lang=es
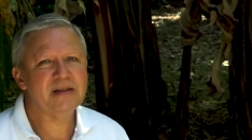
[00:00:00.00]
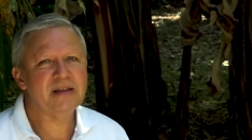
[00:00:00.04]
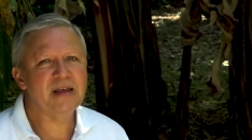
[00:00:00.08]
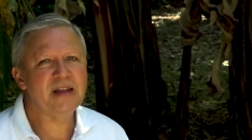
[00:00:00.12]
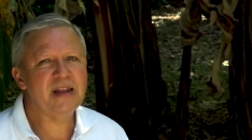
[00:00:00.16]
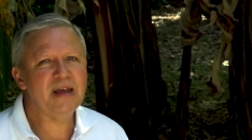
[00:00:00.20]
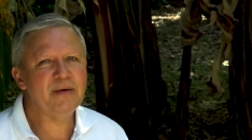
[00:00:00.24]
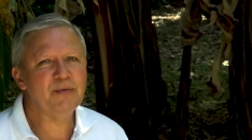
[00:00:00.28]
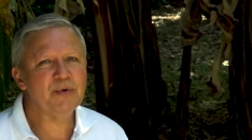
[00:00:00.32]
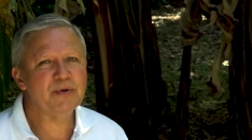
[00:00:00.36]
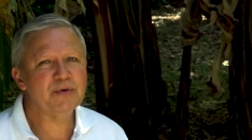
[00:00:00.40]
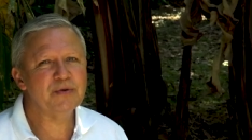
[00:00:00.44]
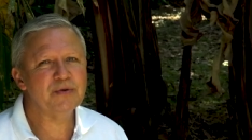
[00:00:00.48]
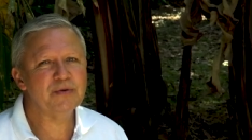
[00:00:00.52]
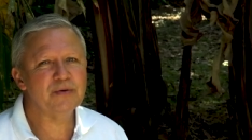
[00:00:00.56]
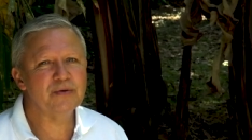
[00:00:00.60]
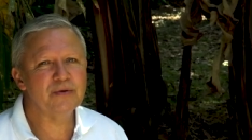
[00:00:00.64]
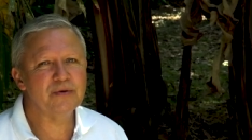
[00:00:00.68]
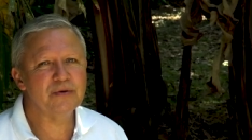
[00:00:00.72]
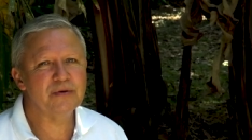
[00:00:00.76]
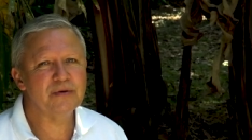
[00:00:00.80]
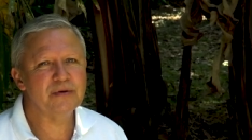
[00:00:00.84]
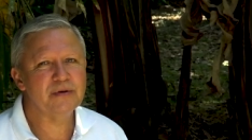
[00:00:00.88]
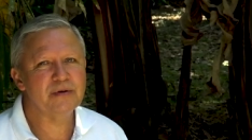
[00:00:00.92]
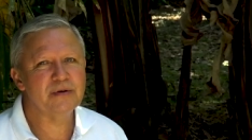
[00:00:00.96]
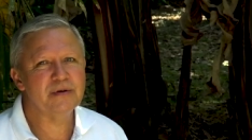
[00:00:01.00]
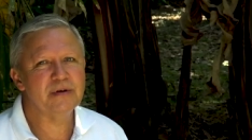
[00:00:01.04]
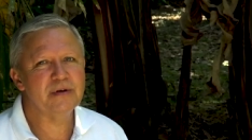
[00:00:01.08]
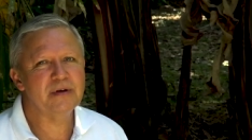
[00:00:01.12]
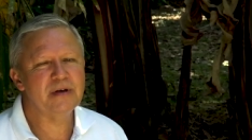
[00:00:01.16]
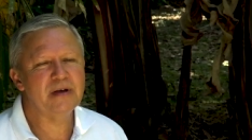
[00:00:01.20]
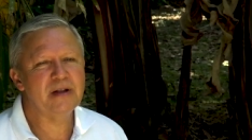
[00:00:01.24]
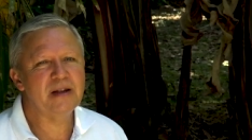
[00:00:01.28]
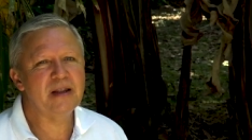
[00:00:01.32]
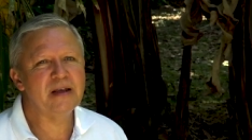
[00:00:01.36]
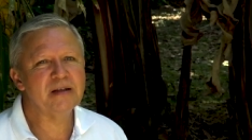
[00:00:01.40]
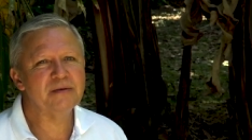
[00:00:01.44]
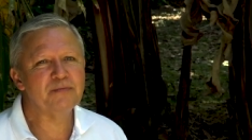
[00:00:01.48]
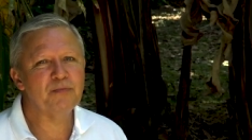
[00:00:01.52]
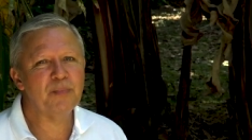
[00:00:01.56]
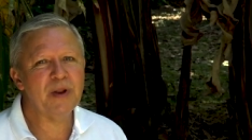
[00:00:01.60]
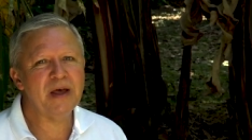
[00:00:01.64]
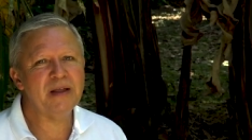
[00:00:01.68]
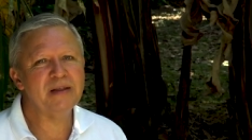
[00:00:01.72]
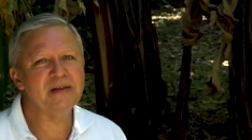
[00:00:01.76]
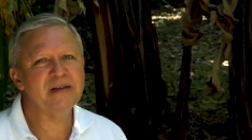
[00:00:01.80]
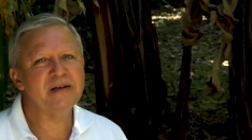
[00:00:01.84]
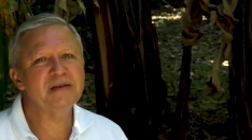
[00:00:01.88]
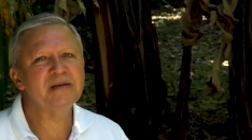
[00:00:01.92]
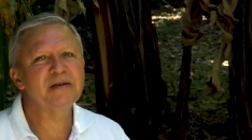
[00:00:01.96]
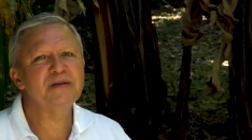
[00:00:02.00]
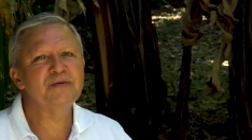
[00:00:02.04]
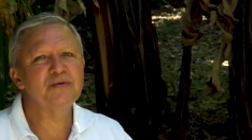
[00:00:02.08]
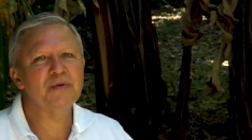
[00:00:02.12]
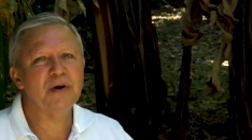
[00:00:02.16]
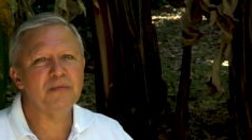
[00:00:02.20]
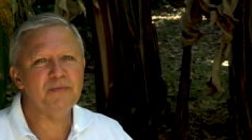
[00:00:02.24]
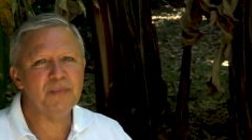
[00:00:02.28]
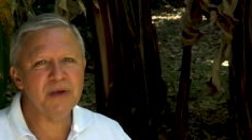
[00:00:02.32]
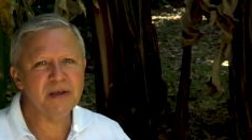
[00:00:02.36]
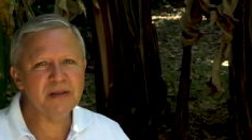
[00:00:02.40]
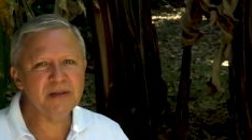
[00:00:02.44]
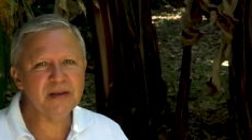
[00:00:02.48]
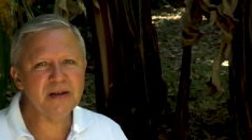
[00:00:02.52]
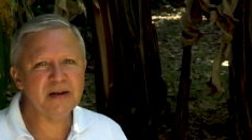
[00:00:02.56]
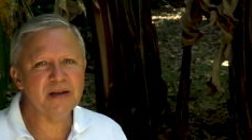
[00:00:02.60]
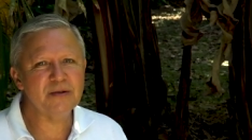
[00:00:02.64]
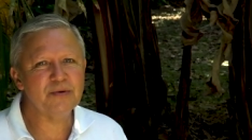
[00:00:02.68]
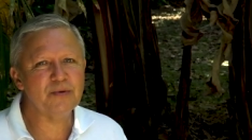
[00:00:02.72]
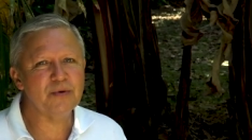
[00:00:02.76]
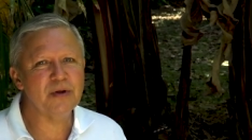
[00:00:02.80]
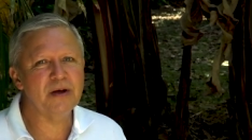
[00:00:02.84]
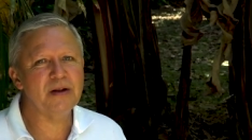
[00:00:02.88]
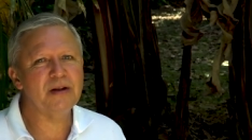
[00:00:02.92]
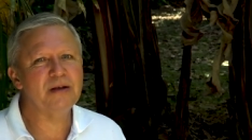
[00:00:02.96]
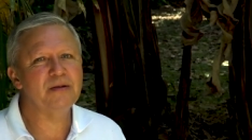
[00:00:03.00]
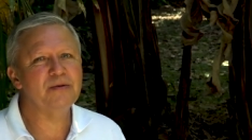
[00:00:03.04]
Tenemos las plantas en su ambiente natural,